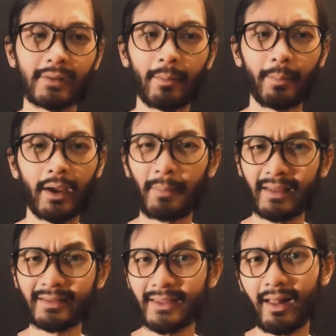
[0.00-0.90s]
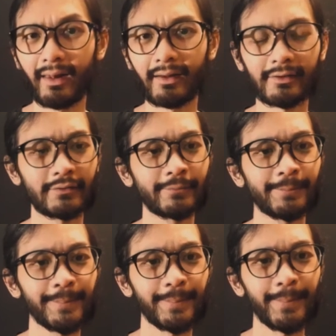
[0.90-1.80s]
apa ya mental
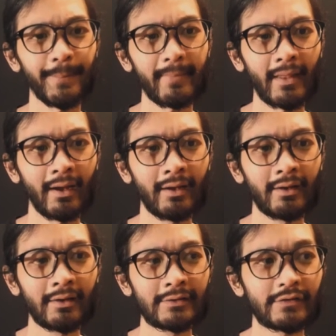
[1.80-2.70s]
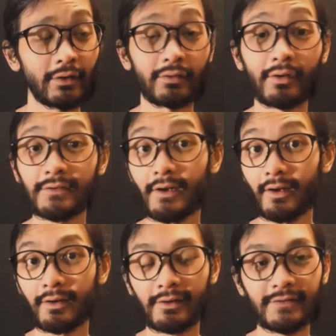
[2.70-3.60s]
So itu
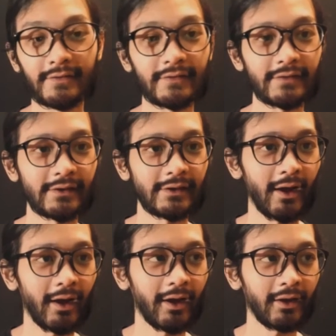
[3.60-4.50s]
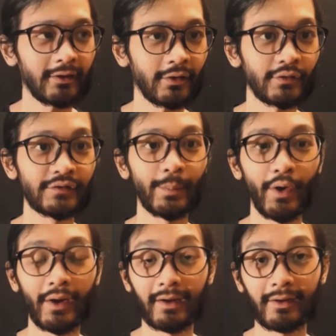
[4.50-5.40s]
aja dari sisi yang non
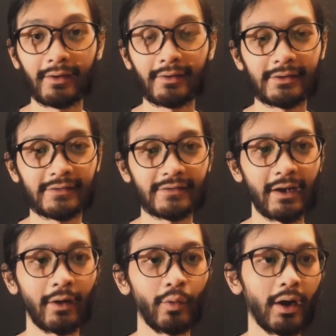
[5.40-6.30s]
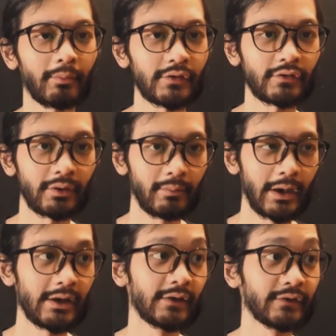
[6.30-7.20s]
spoiler dan sekarang gue akan masuk ke
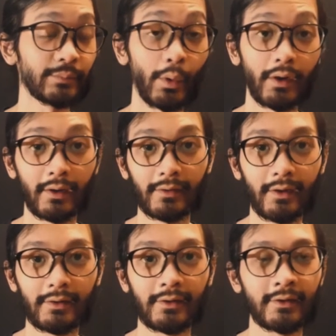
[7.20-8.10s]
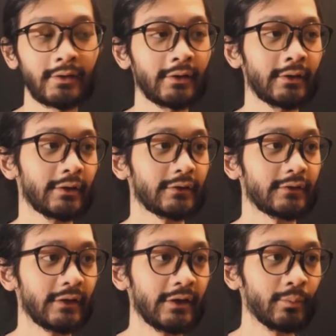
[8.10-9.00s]
bagian spoilernya.
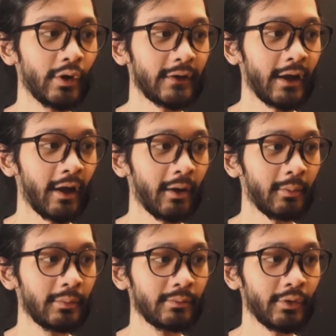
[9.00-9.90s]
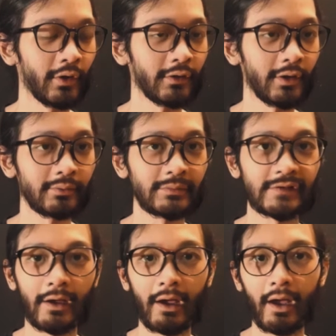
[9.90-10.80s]
Jadi buat yang belum nonton
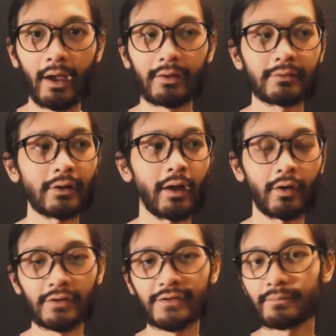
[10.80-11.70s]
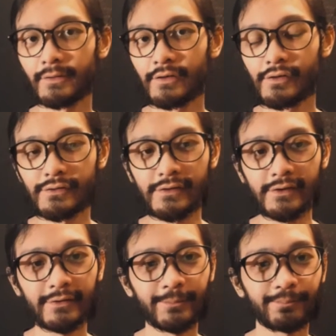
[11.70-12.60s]
bisa close
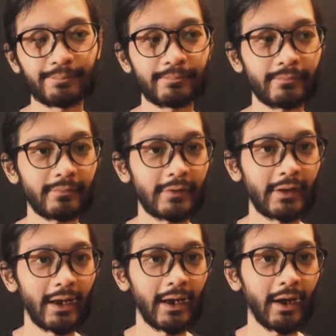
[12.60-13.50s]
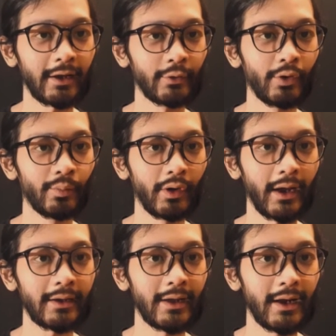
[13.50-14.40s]
videonya dan akan gue
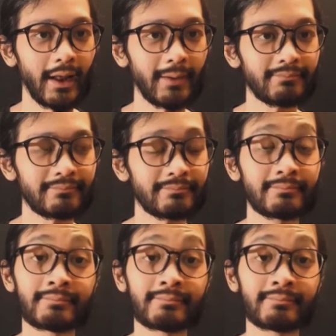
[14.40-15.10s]
mulai dalam